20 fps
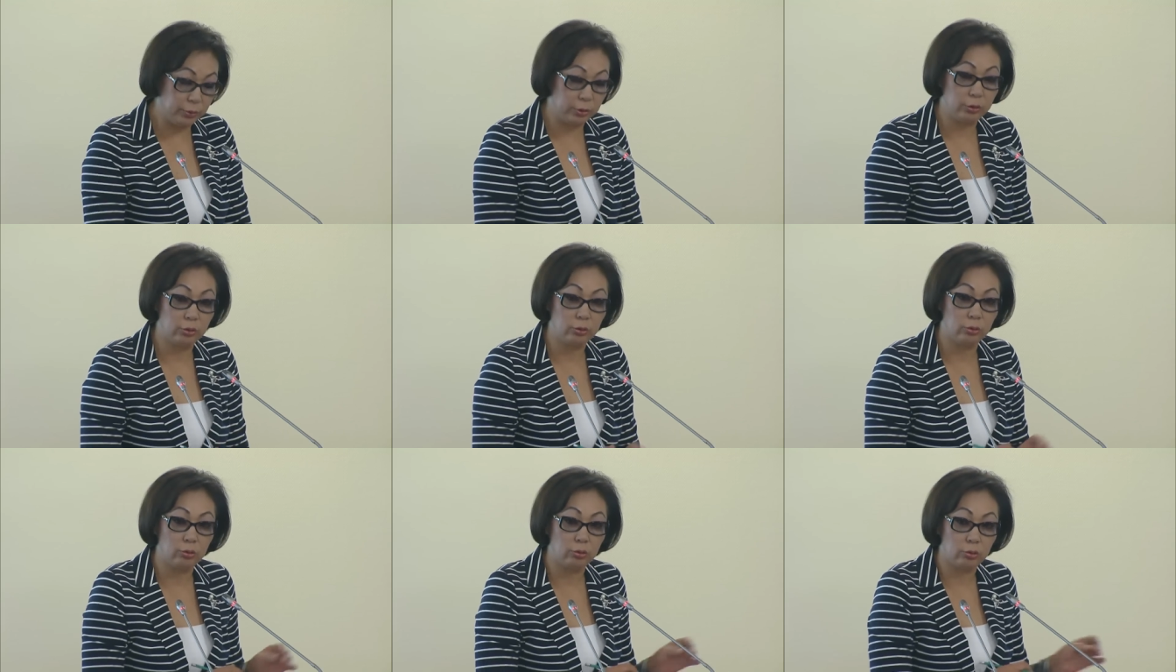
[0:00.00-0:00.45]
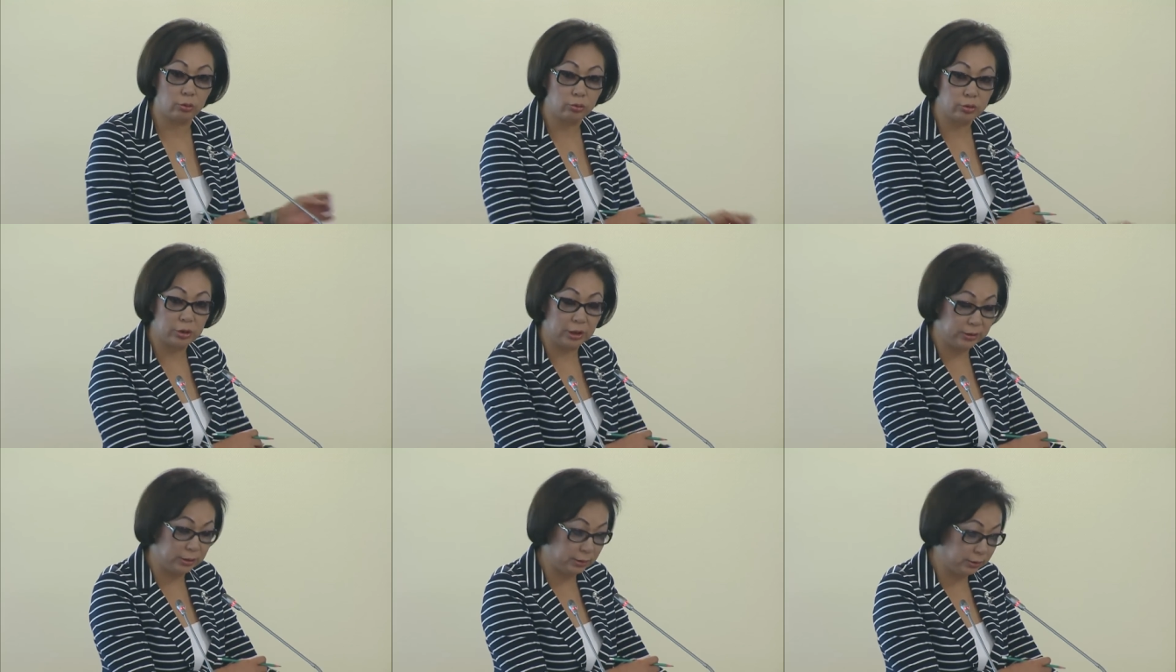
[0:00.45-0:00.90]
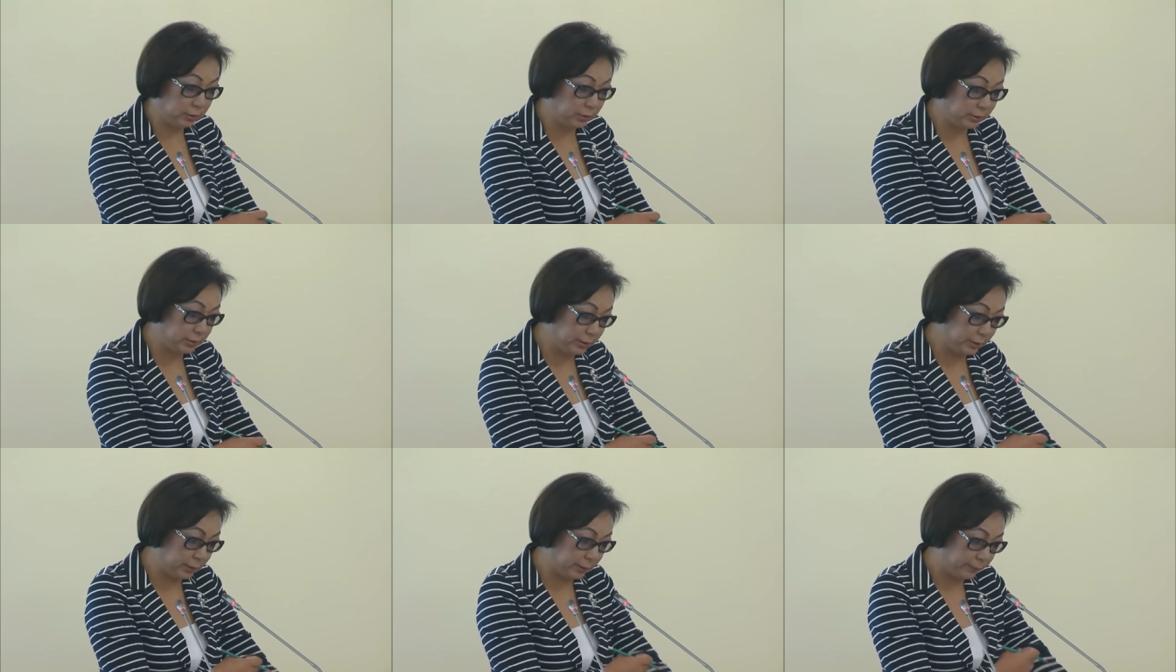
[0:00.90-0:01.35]
беруге рұқсат
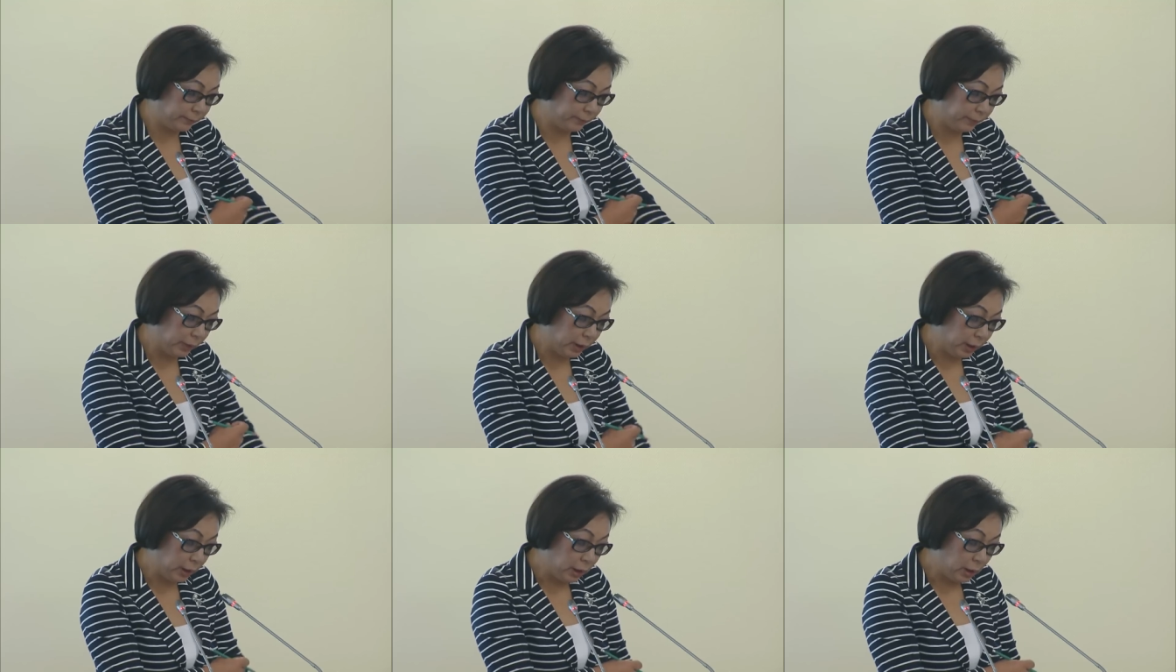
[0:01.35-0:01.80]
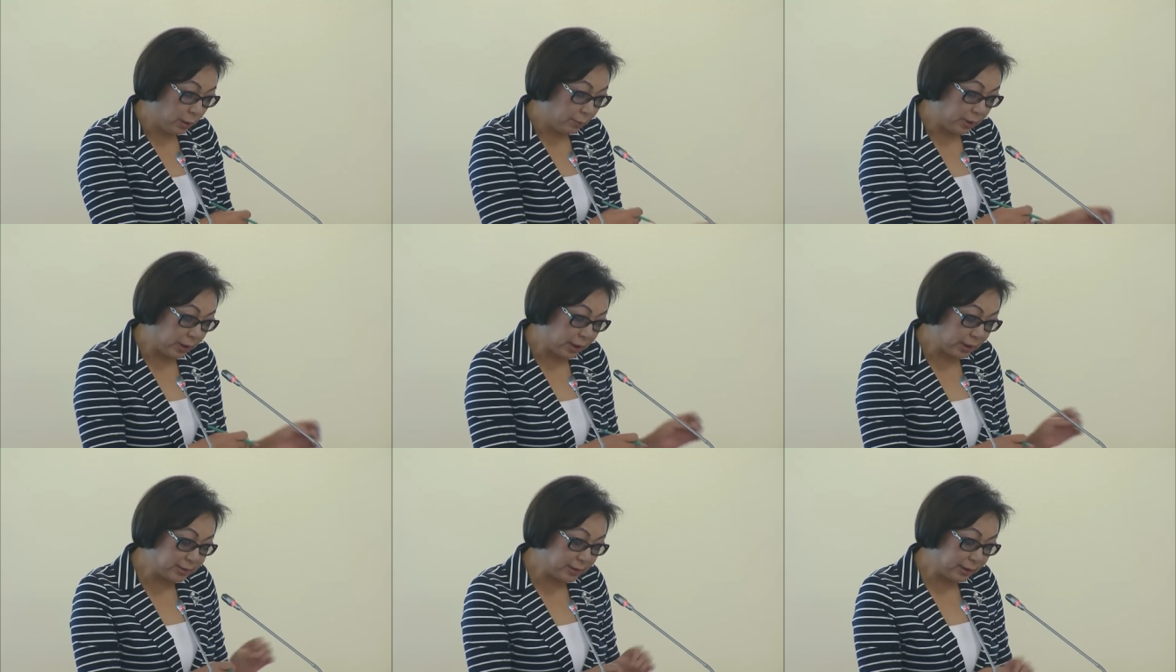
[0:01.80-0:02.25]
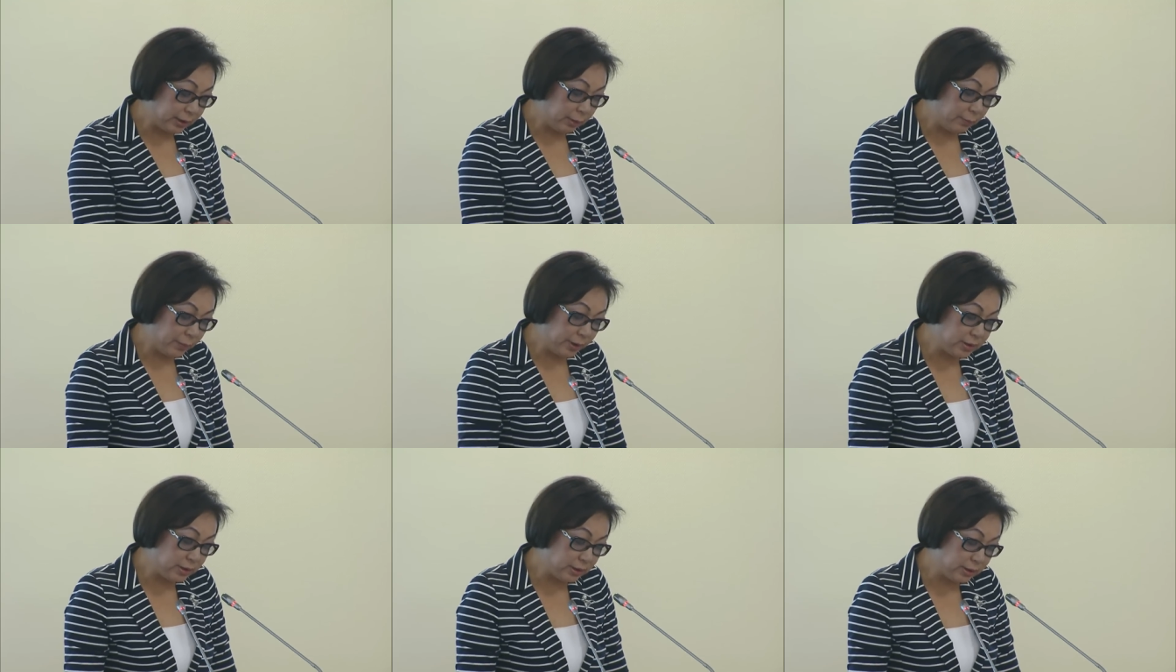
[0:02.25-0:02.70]
етіңіздер Показатель
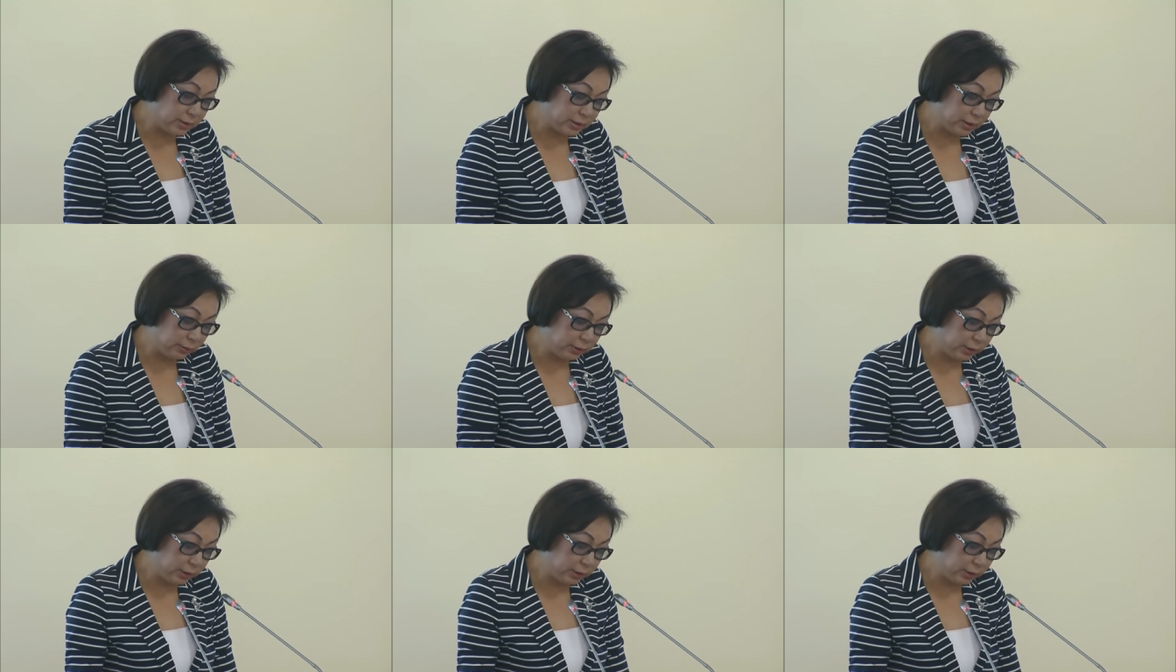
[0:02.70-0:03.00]
материнской